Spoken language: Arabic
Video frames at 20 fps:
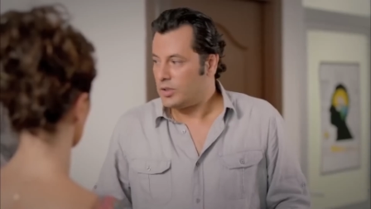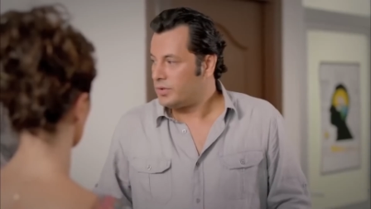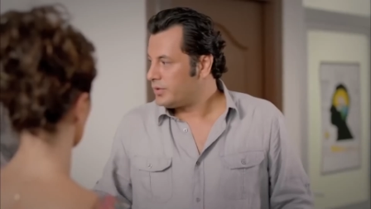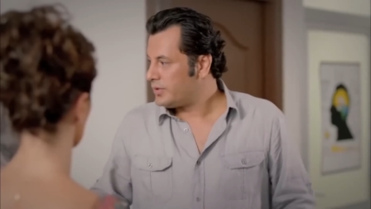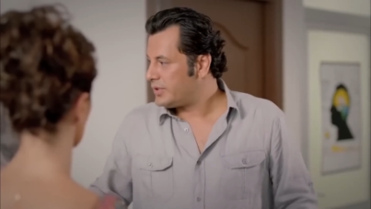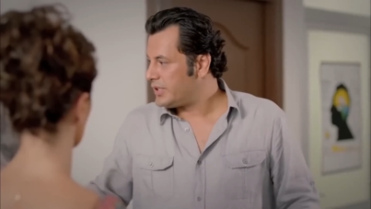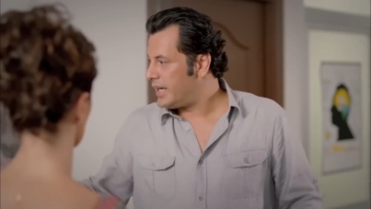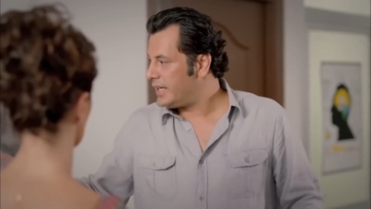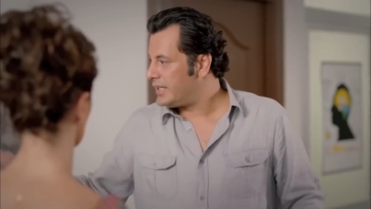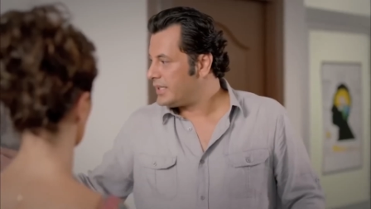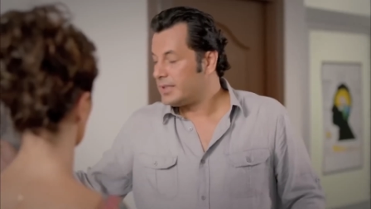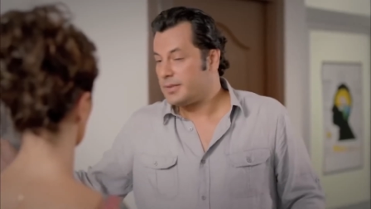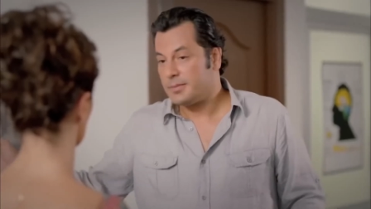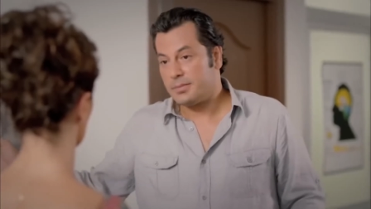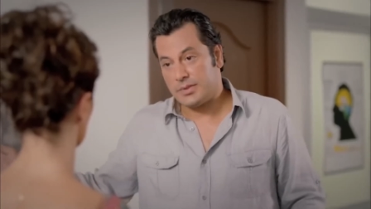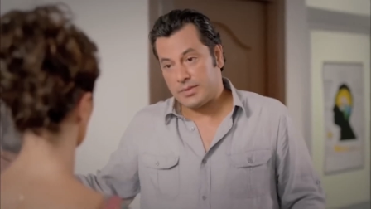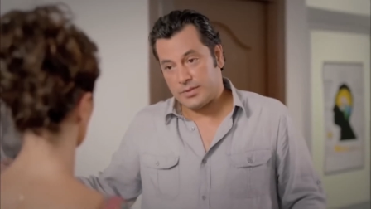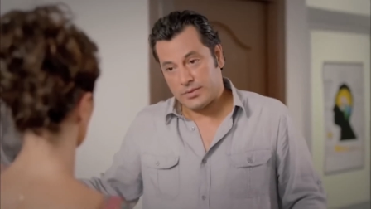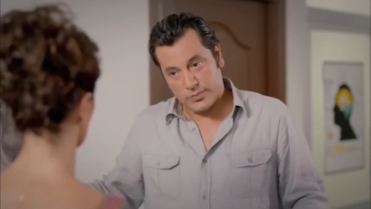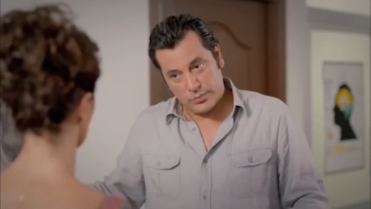
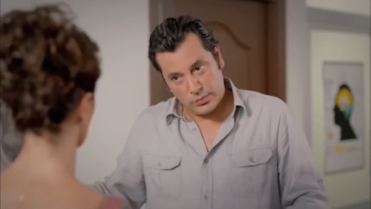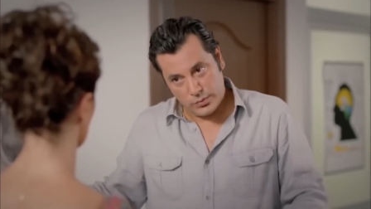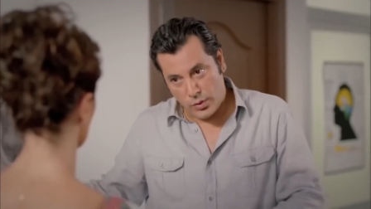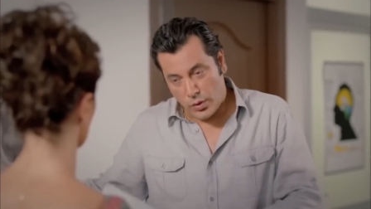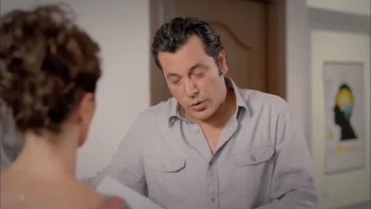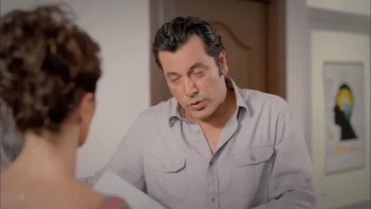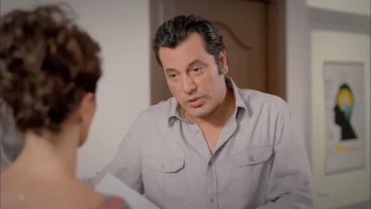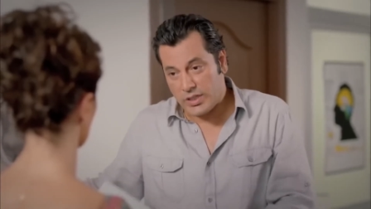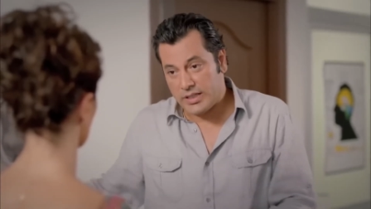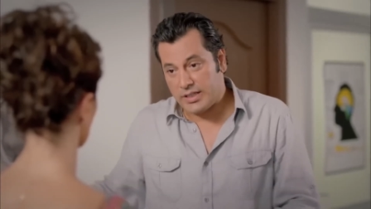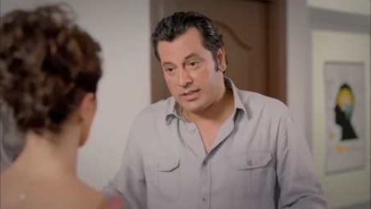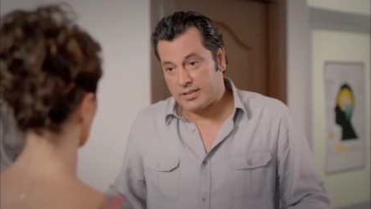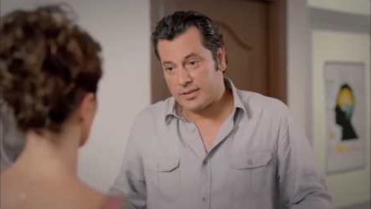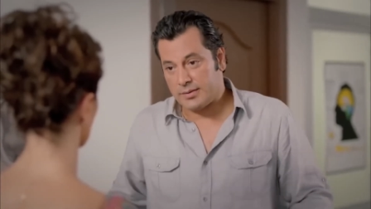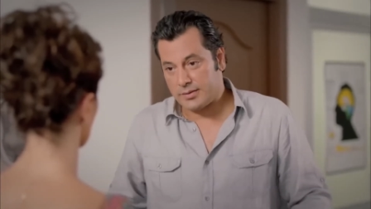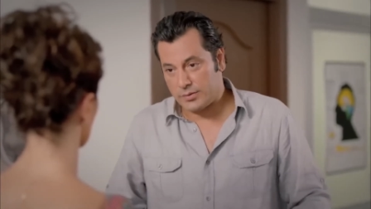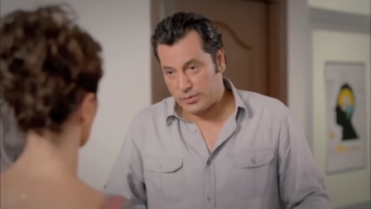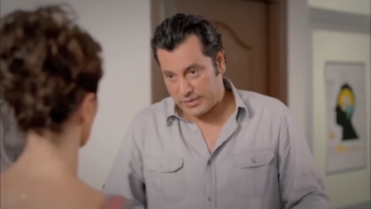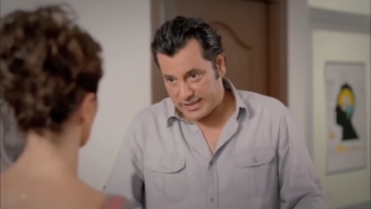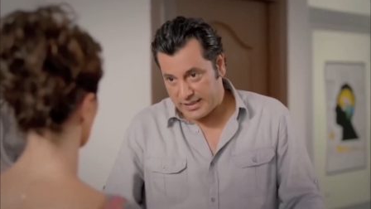بالحقيقة
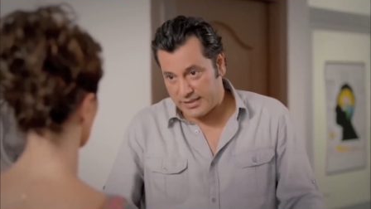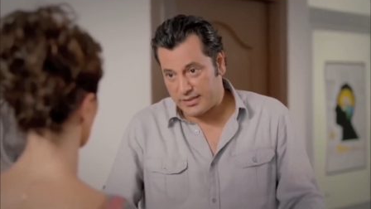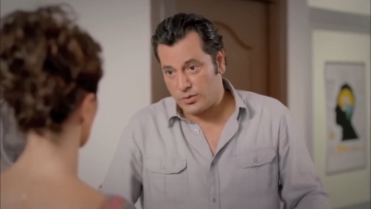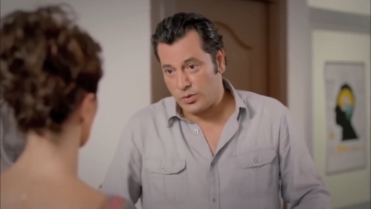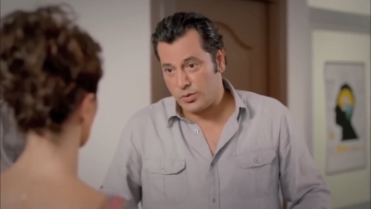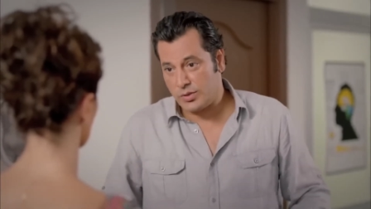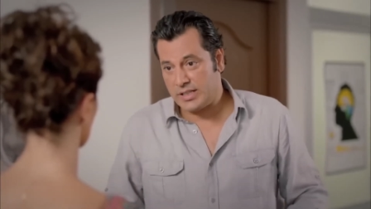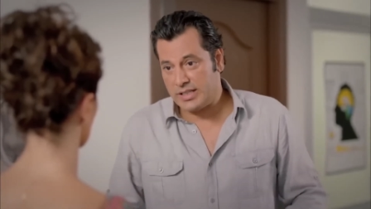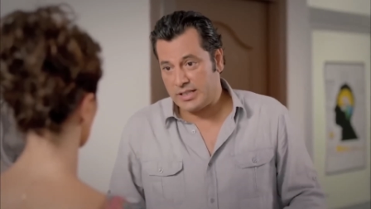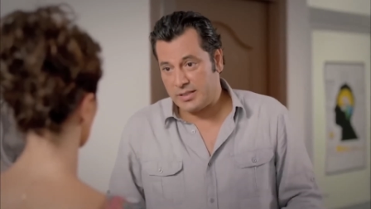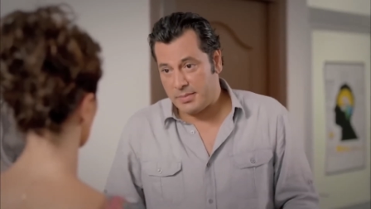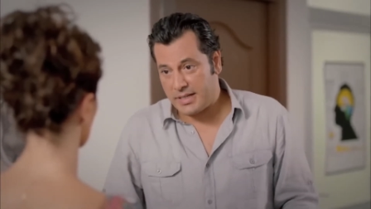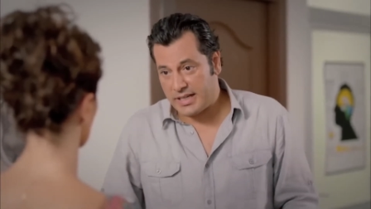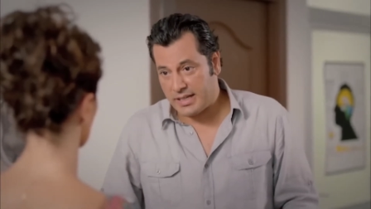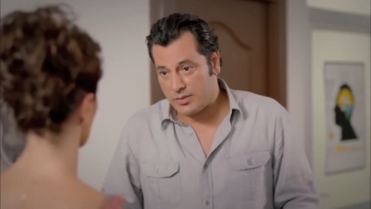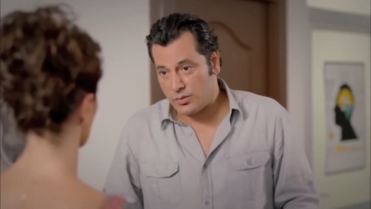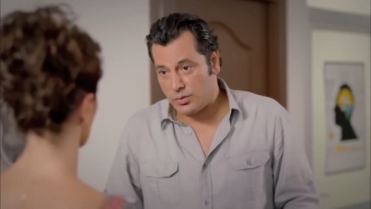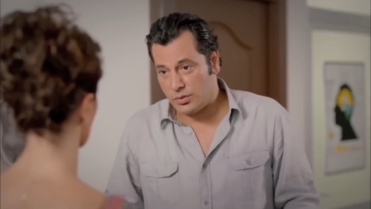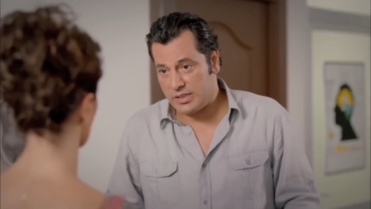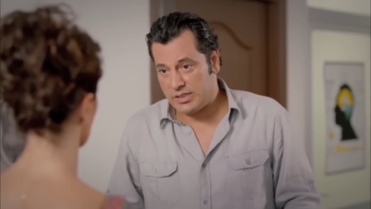الدكتور أخذ تقريره
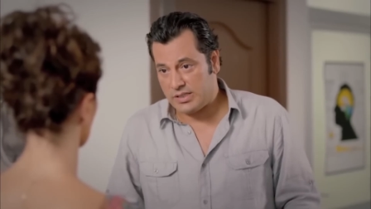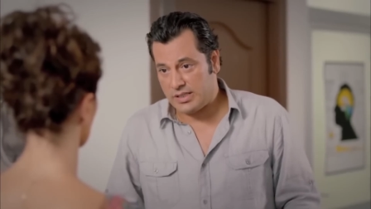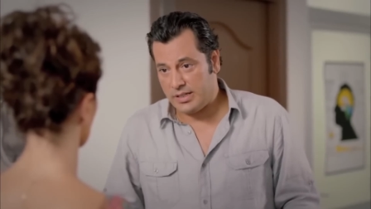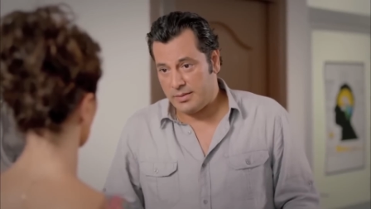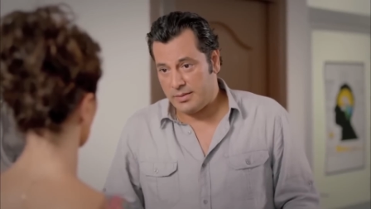لغسان